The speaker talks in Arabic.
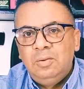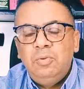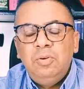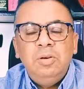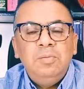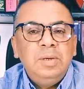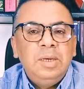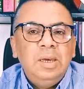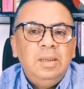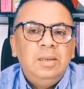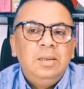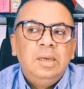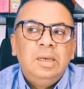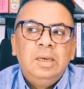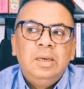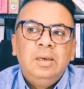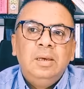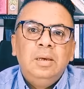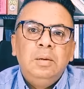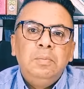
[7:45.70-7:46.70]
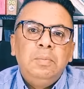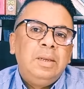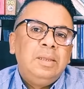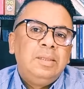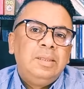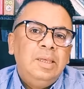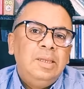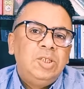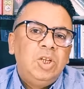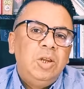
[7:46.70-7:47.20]
ويمكن ما
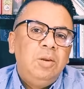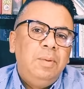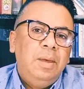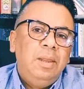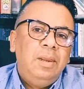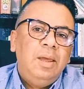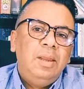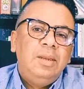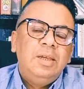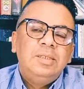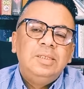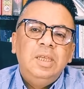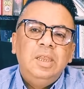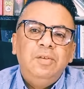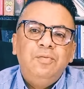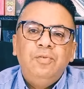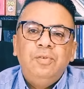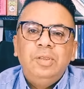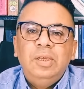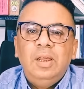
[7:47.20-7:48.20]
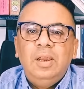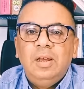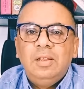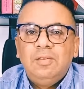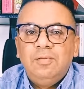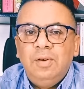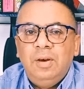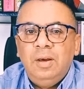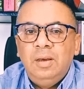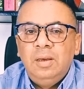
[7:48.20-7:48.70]
ردتش البال ان التليفون ديالها
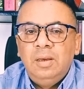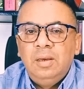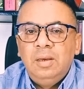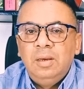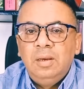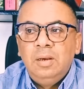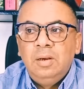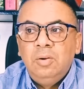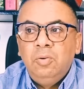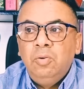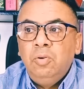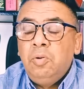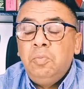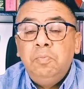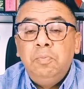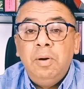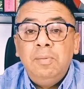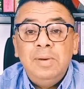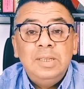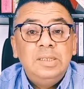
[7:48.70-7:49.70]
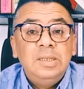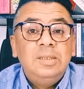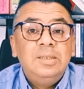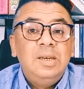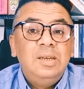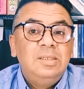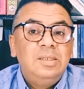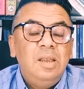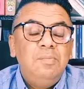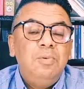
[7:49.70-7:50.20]
طفى وربما نسات
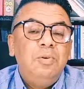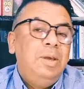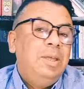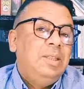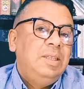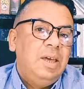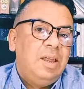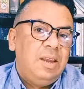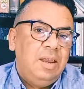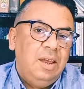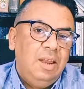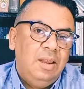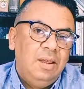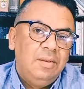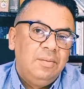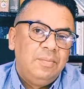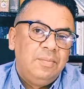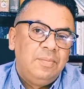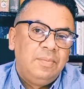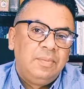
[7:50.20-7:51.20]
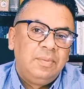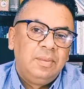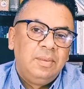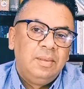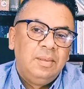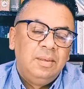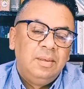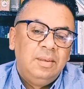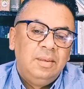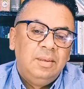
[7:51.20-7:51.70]
حتى الموعد ديال الرحله
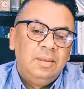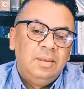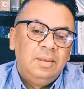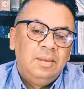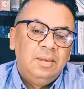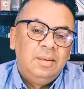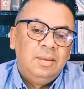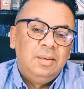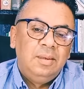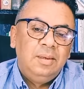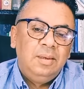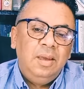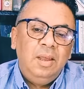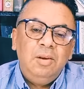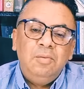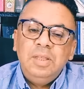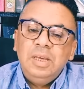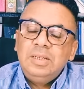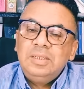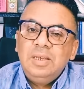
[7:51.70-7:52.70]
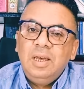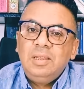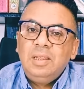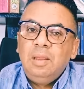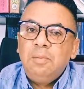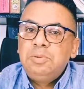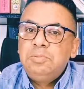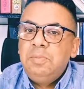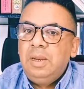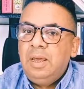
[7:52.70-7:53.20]
قال لهم ديك الساعه
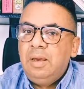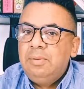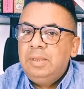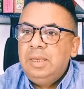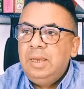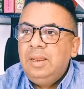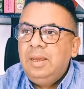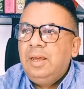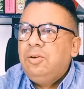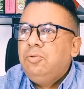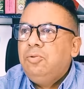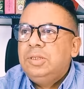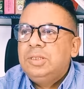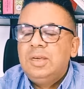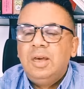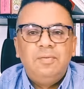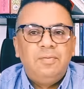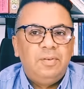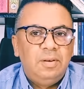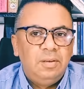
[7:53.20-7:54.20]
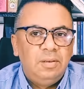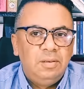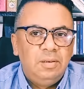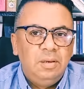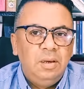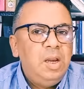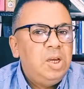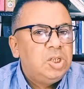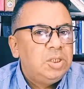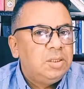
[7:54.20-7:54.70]
طلبت من الاب ديالي انه يسافر
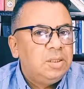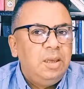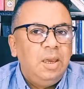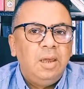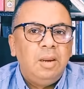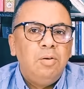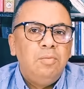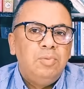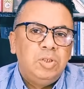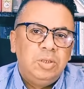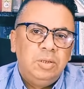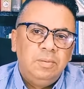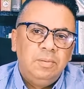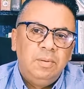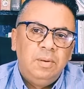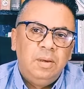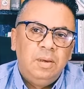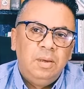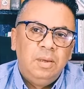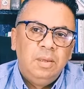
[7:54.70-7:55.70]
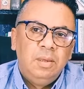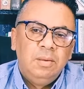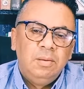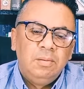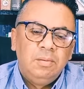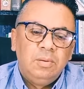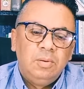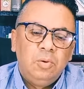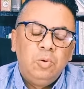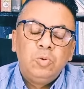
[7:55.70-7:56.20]
ايش الطياره ويمشي
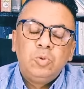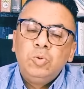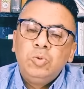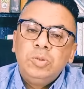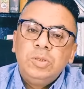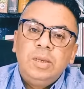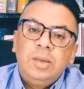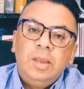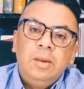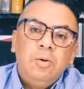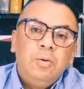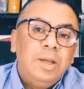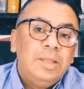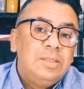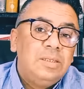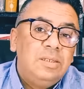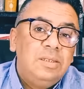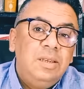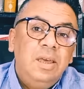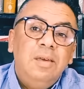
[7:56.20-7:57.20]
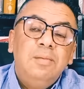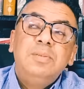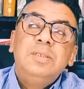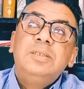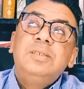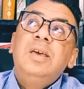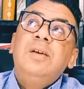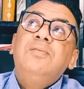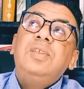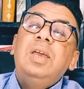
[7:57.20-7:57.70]
خصوصا انه كنتسناه
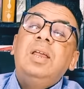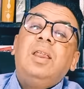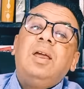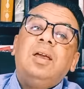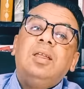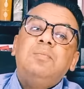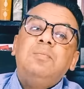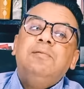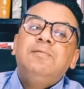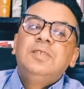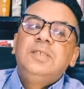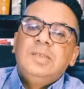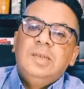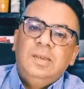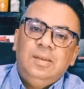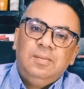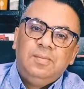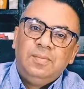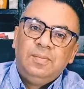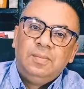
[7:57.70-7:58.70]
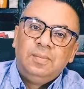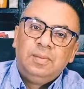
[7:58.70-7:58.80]
بزاف ديال الخدمه في الصين